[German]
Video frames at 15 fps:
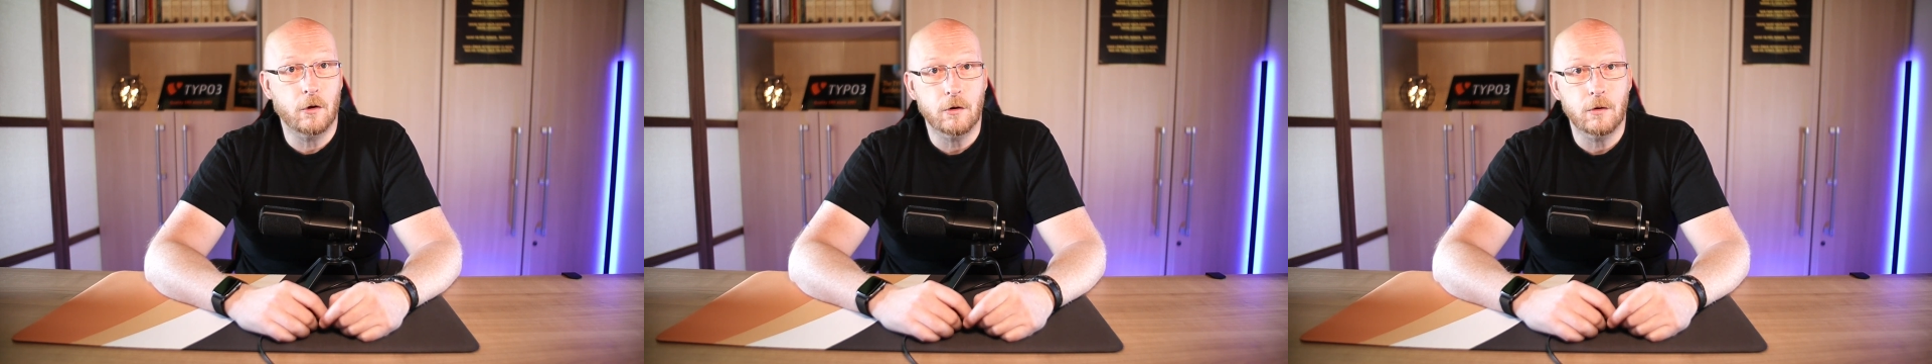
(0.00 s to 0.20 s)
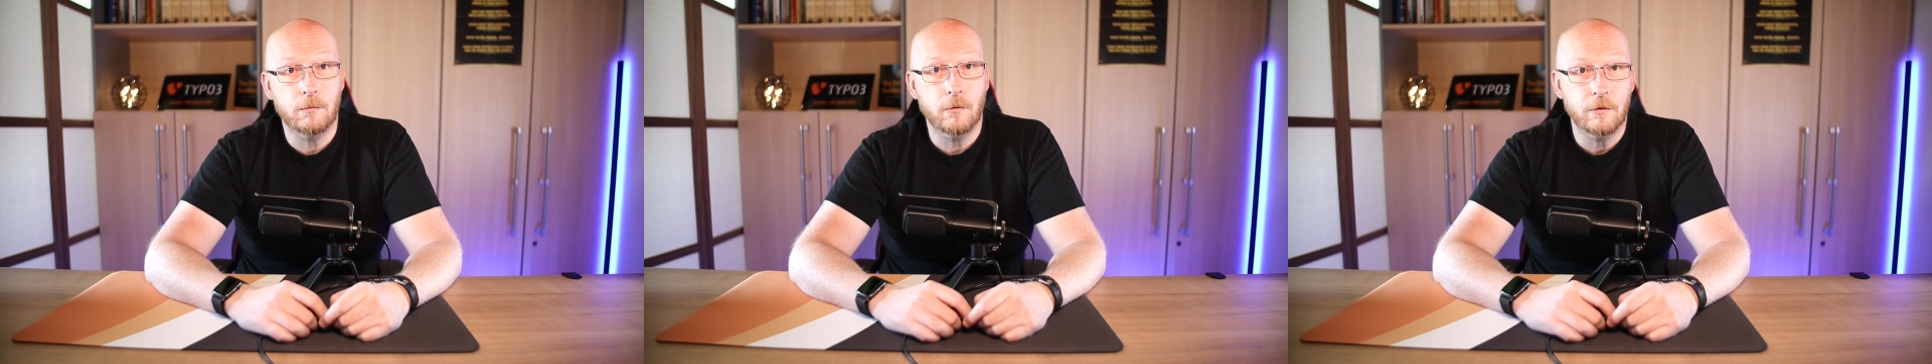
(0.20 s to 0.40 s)

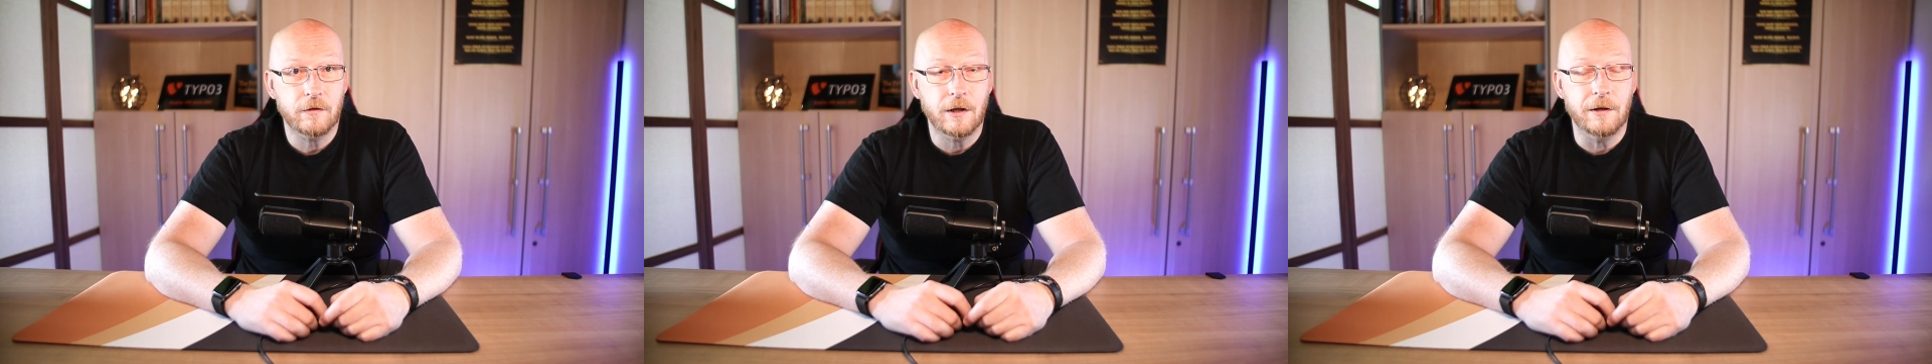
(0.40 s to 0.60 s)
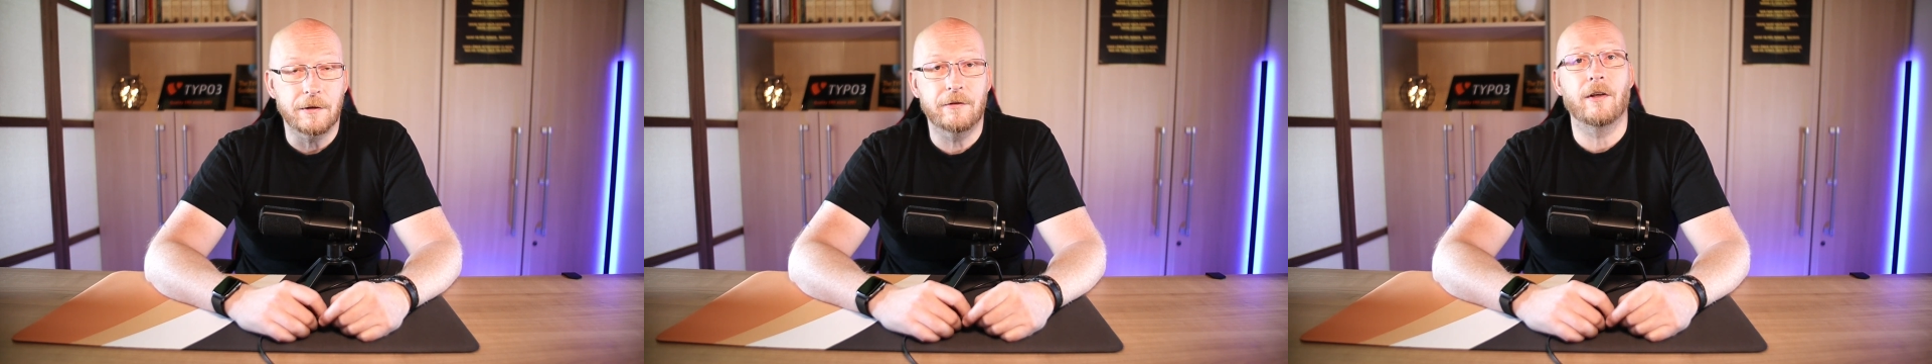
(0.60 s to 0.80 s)
Euro
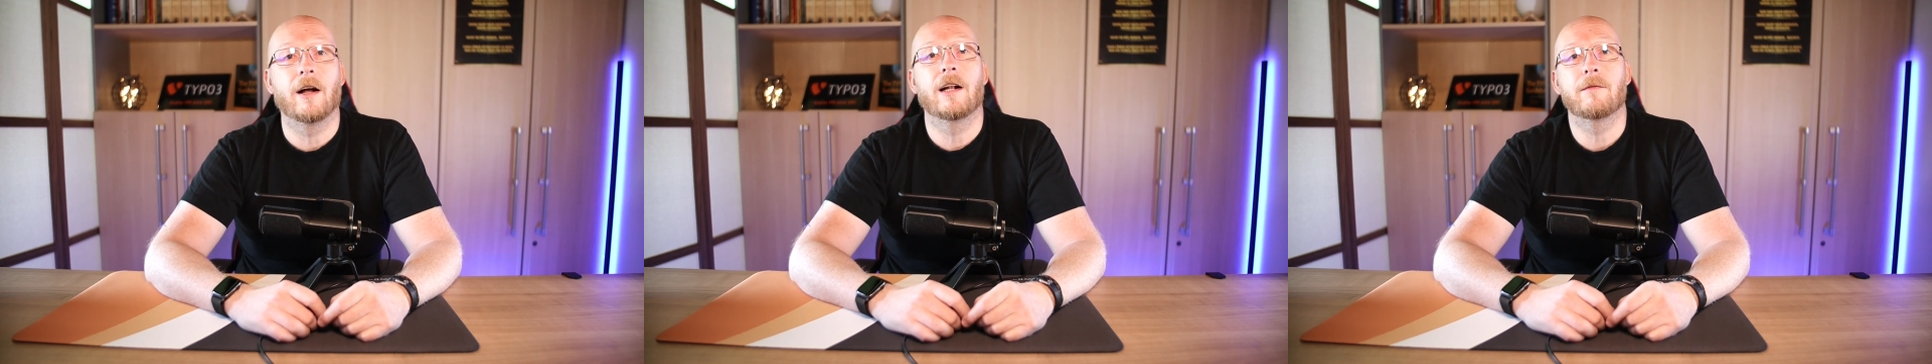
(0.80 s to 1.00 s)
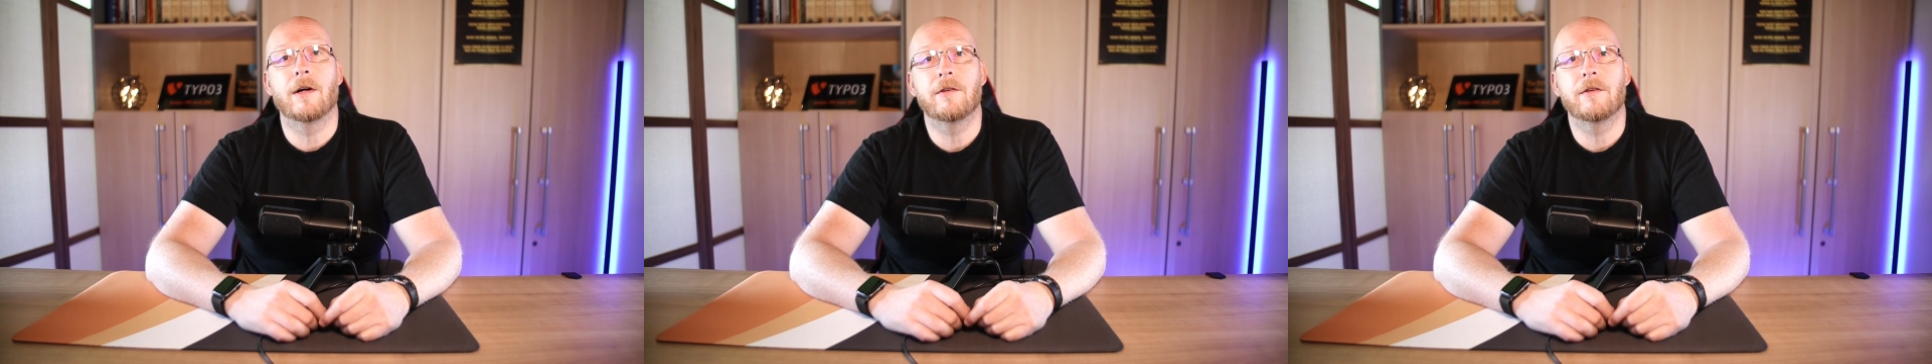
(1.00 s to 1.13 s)
Bußgeld zahlen,